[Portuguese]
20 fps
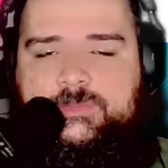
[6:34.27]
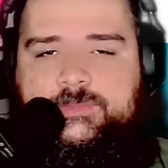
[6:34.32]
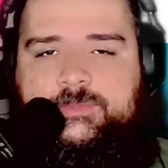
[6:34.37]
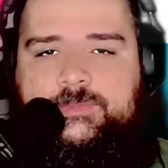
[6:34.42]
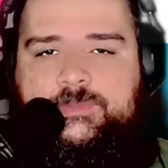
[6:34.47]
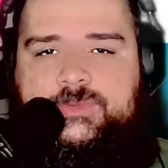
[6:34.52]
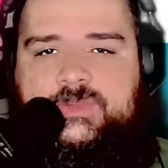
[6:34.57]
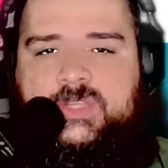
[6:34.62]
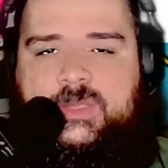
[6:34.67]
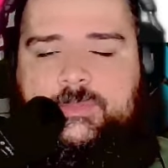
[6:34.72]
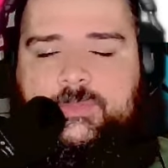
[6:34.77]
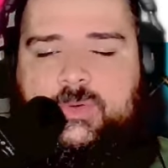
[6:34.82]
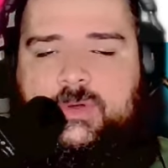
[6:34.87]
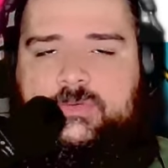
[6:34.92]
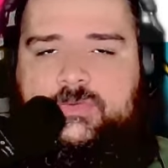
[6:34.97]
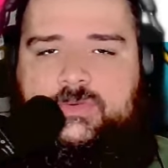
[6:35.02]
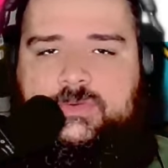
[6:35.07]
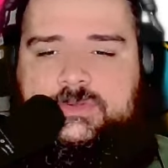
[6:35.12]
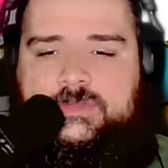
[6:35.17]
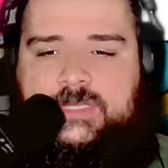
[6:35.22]
ser, ter
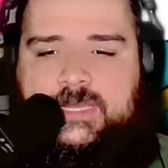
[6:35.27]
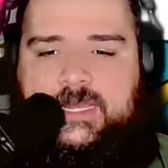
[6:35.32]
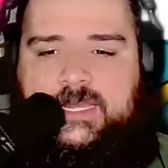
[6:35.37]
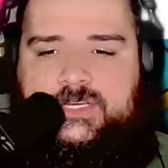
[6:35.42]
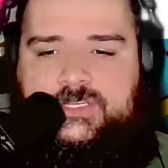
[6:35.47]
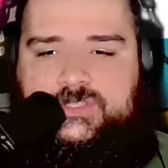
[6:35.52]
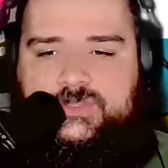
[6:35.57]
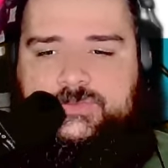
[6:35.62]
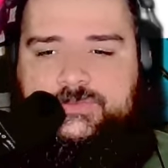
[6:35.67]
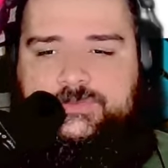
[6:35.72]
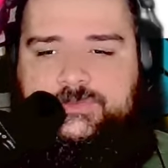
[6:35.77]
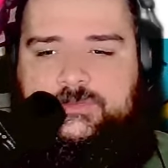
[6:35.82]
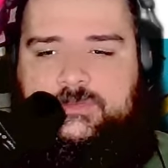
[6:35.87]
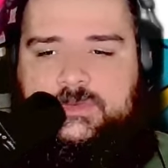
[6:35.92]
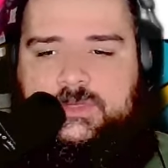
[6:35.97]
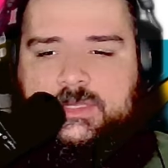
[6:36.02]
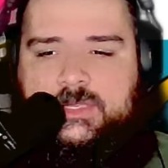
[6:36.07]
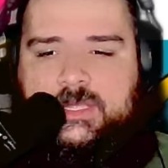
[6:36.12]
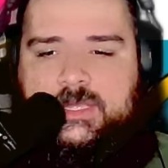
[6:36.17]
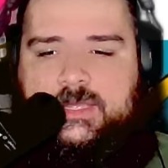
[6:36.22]
boa vontade,
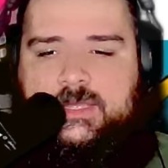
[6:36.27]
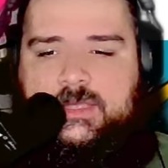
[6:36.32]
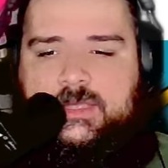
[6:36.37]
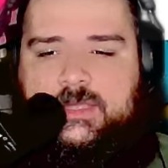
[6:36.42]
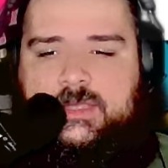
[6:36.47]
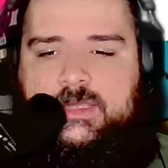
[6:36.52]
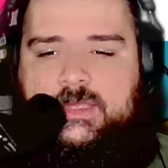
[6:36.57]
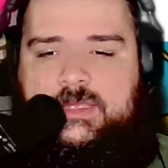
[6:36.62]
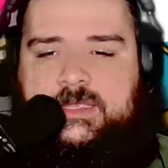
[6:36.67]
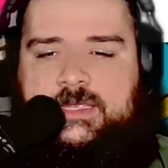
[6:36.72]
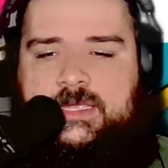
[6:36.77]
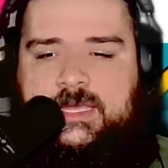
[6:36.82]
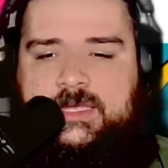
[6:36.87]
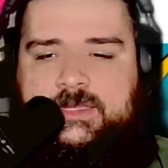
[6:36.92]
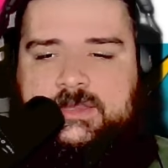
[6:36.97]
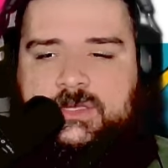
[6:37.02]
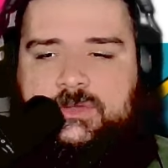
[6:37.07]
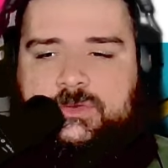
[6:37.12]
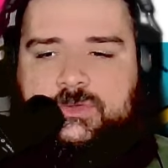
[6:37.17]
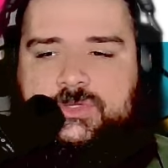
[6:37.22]
né?
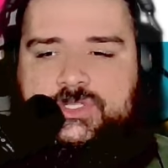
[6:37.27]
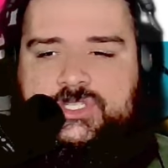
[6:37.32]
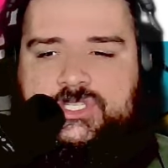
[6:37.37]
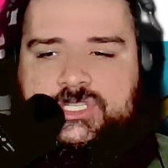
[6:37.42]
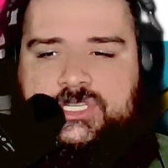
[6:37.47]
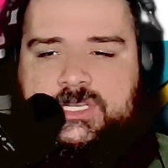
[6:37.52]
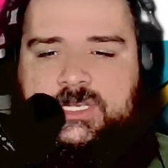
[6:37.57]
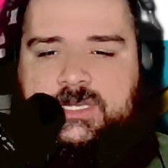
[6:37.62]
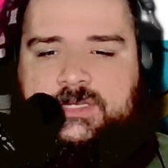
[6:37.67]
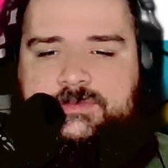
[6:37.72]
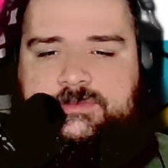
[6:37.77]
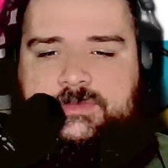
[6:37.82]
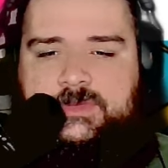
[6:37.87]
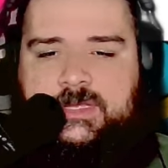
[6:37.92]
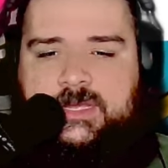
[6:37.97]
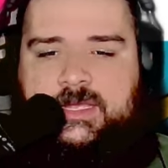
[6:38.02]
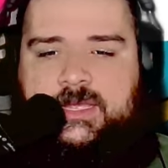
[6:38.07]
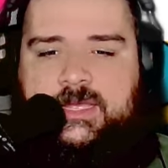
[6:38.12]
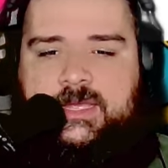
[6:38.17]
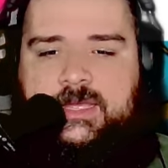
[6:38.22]
Que a ideologia
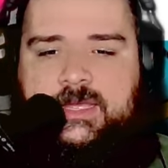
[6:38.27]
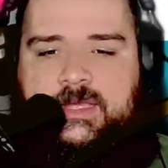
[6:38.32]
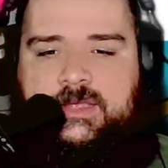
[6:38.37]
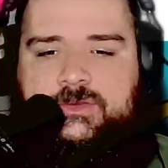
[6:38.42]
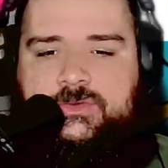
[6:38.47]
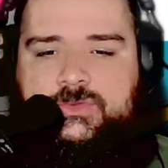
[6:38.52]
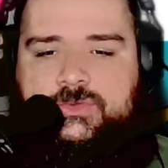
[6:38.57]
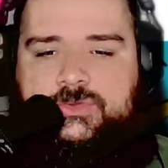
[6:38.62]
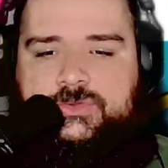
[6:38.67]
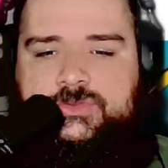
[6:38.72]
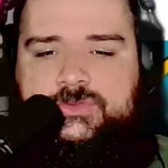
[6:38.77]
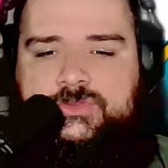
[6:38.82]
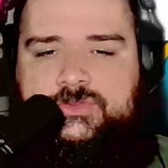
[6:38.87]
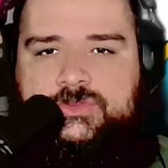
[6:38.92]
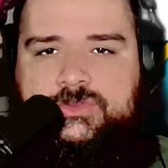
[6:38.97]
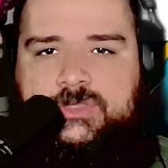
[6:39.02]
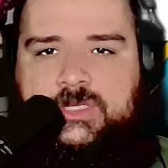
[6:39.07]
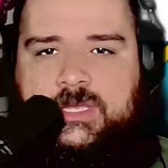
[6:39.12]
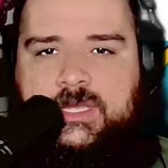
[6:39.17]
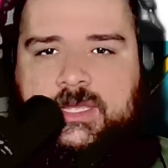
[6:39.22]
é,
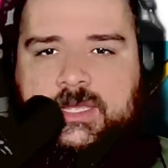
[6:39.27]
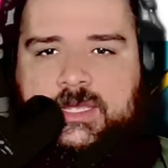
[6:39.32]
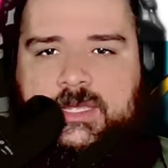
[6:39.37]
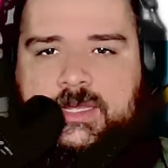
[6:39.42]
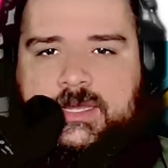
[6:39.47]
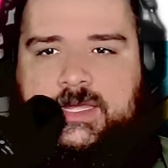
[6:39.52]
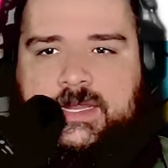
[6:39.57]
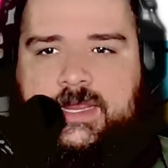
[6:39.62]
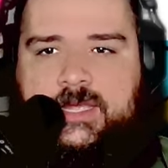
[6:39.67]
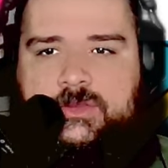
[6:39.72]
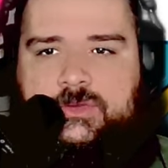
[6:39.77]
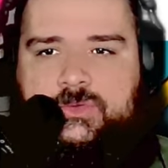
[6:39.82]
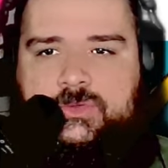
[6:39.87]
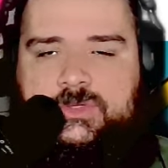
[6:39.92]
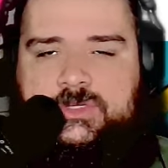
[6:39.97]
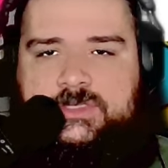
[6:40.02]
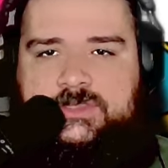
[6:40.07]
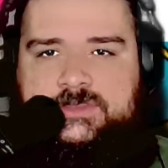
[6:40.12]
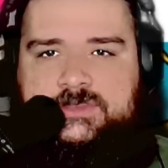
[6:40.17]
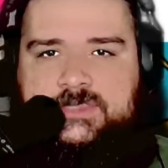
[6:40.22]
dos é,
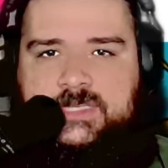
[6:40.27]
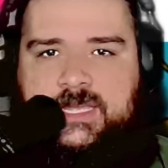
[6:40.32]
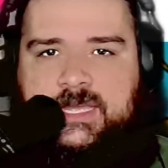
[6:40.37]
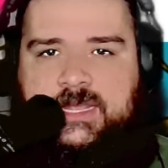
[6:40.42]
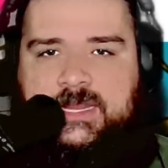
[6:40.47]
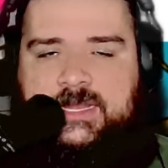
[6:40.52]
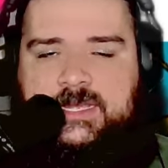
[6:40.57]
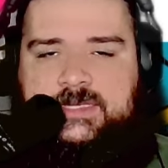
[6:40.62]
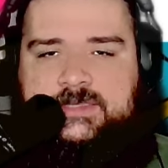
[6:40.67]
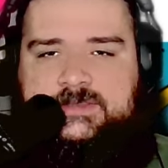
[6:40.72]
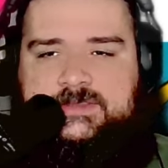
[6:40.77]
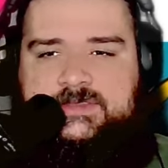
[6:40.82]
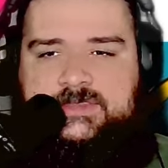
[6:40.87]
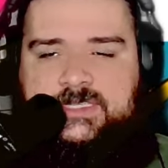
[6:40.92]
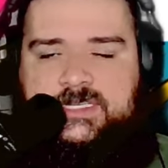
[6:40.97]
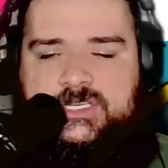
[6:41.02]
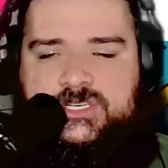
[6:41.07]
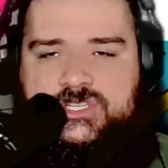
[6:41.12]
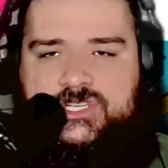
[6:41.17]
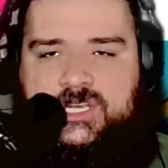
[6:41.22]
criadores ela
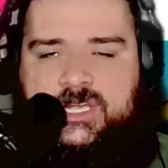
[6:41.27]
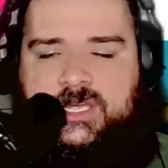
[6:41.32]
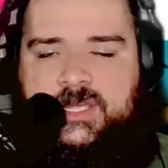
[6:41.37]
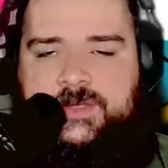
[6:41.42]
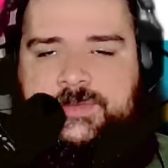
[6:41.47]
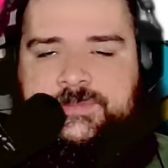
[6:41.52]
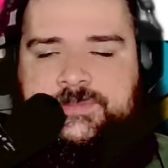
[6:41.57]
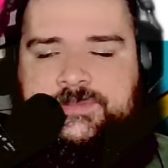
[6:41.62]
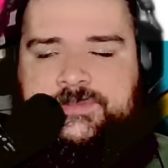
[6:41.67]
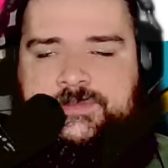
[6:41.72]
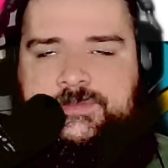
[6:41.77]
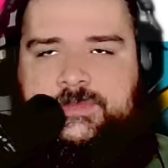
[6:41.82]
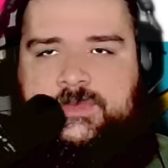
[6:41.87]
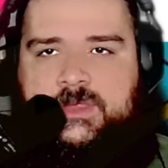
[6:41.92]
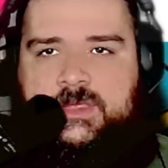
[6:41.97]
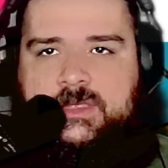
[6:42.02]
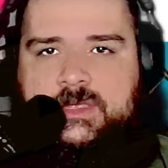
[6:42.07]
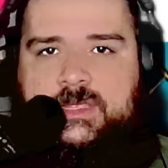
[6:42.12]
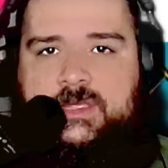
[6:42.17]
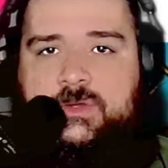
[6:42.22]
seja
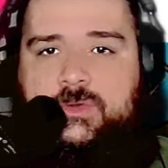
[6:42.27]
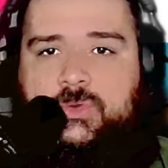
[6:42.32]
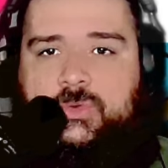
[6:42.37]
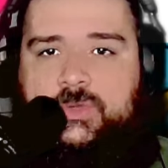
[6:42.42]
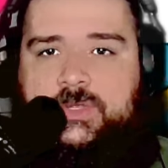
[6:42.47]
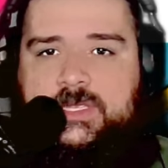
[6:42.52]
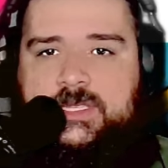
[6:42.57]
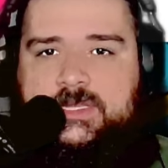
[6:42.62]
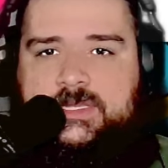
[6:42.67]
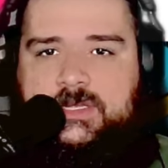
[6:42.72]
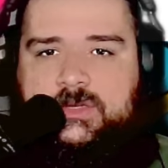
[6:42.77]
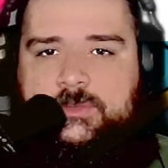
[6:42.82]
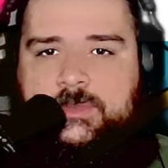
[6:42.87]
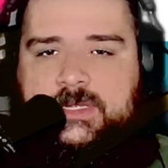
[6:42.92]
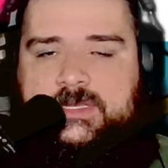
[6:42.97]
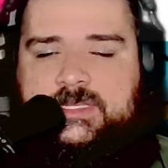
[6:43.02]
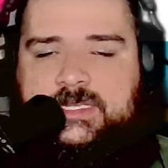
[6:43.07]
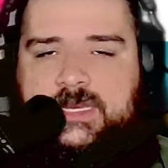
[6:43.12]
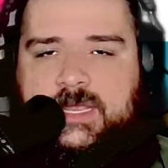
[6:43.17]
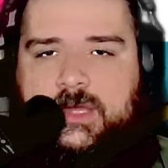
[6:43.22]
incluída
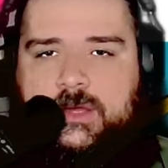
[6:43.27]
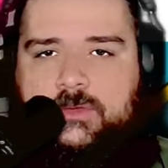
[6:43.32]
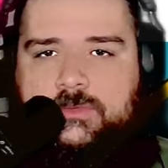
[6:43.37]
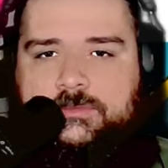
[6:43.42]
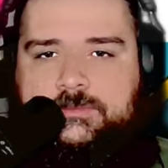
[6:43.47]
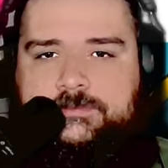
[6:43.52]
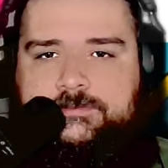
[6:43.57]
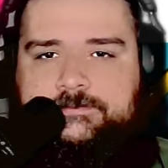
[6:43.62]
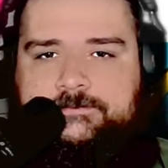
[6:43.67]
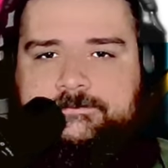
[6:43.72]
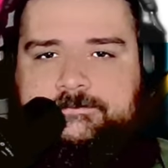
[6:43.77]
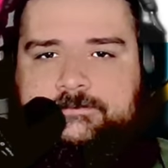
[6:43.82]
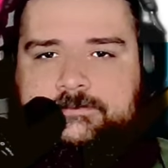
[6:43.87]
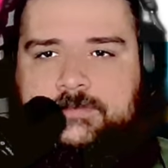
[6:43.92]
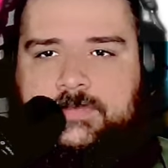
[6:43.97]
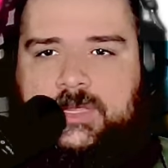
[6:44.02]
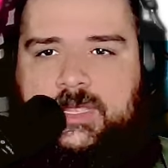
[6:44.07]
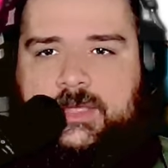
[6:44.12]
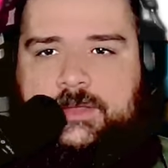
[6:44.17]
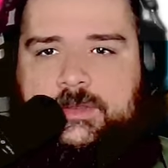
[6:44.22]
no material,
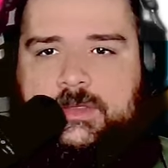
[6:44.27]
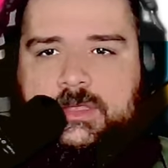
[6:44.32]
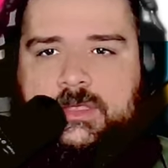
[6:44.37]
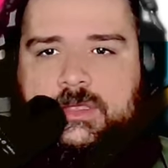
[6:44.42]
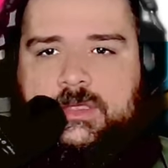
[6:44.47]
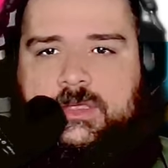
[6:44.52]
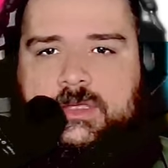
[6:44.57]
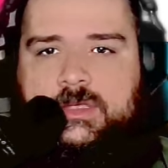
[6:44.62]
né?